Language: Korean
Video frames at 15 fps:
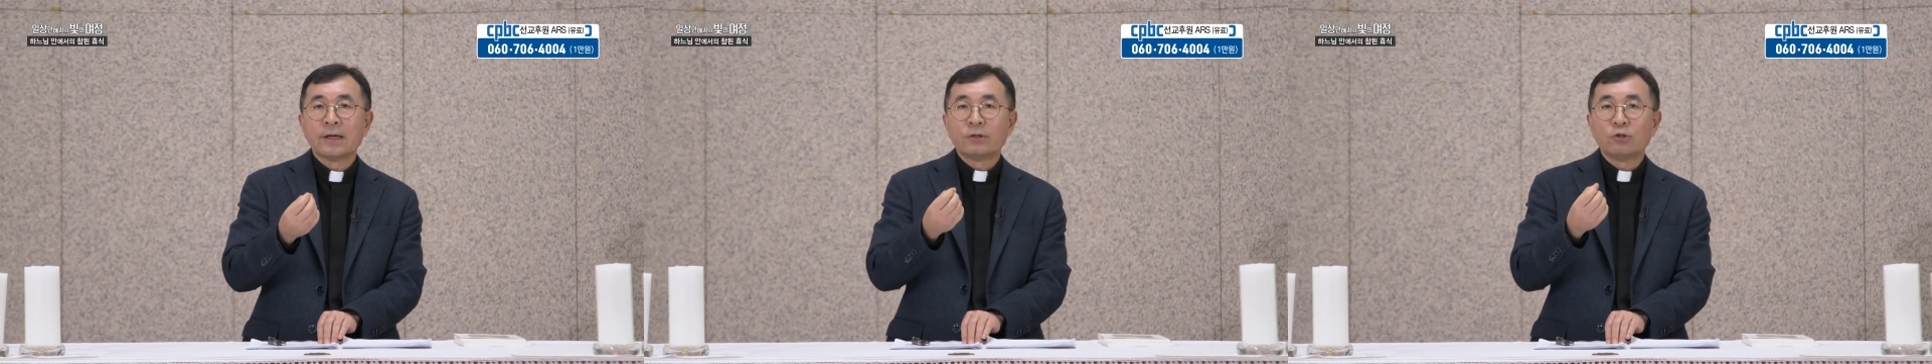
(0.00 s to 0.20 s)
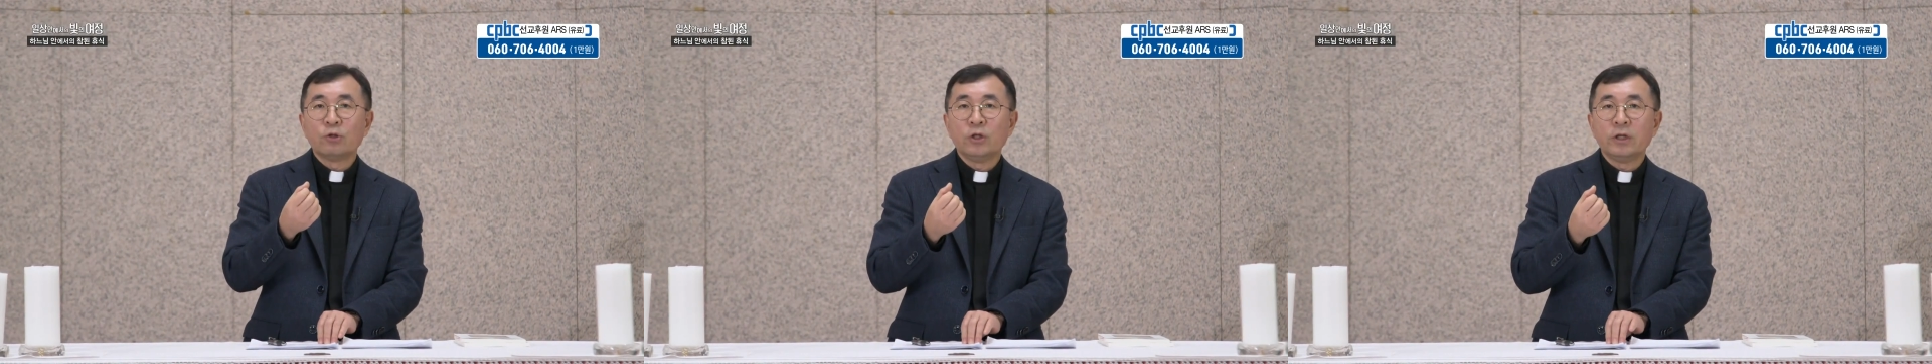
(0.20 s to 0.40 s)

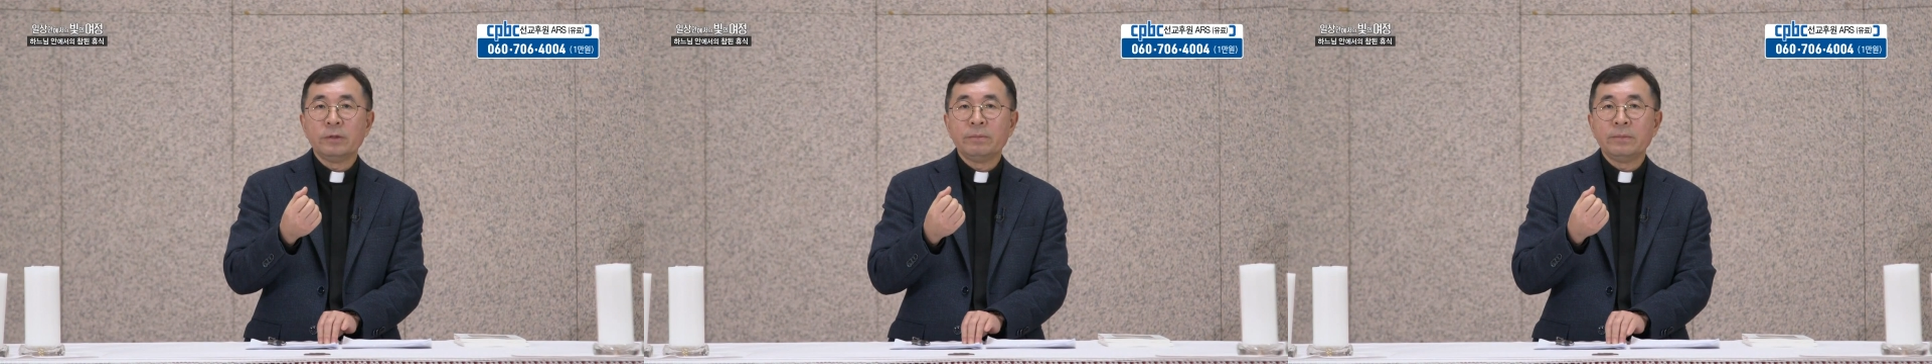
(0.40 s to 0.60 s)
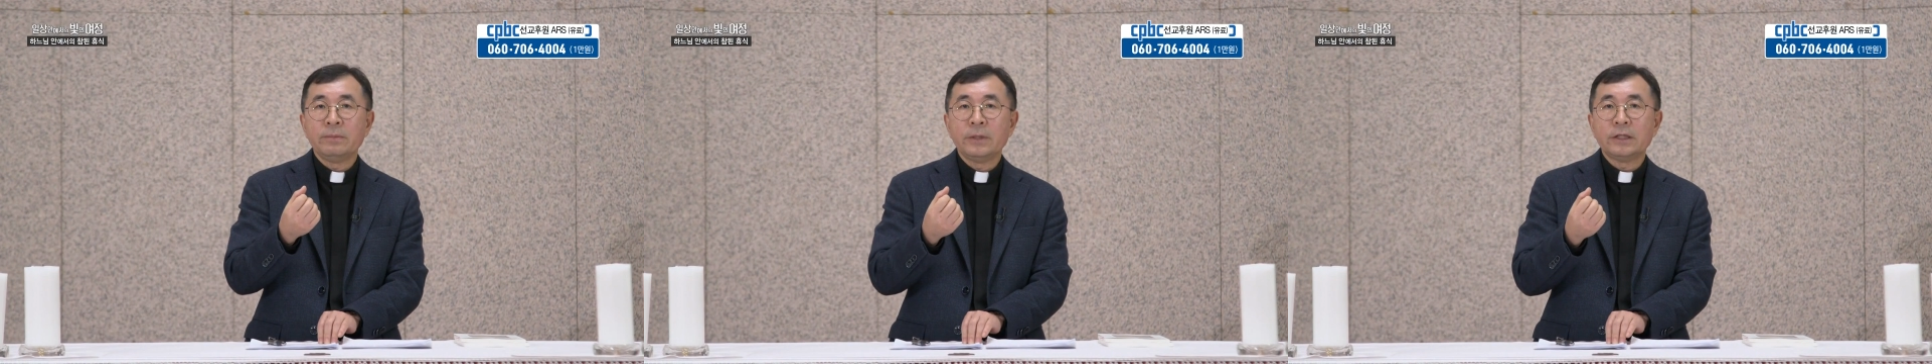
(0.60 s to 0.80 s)

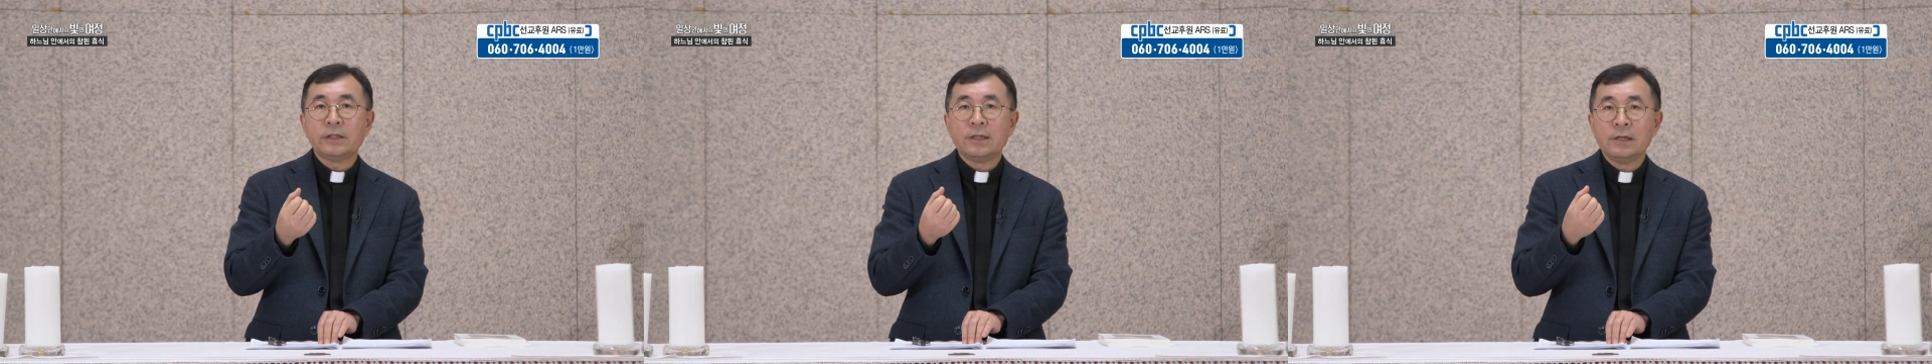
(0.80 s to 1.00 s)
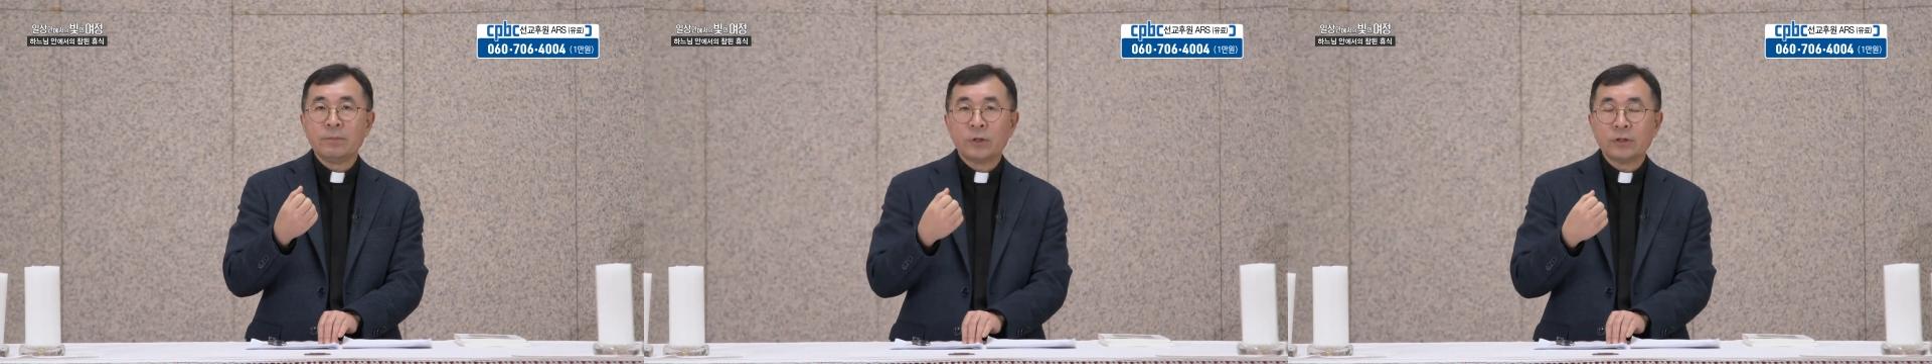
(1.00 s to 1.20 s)
주님이
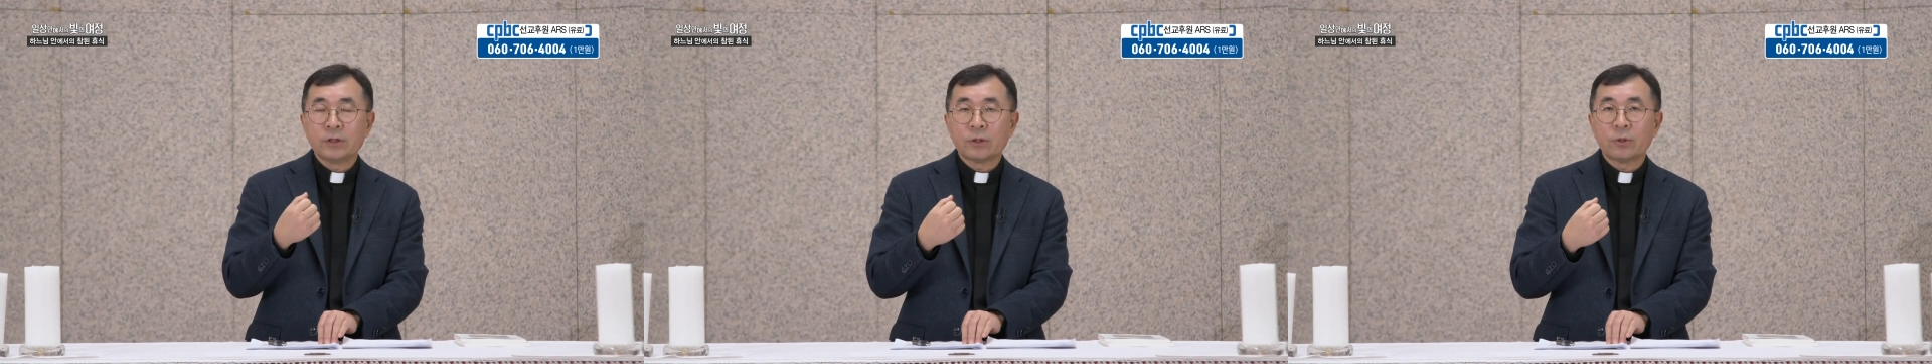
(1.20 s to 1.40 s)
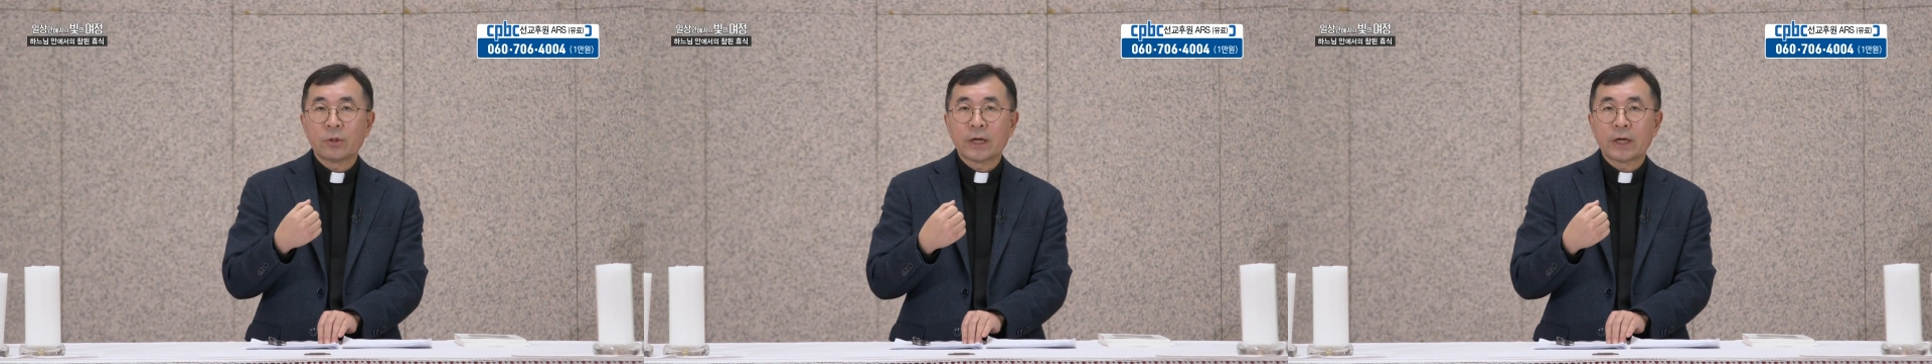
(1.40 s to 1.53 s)
짊어지고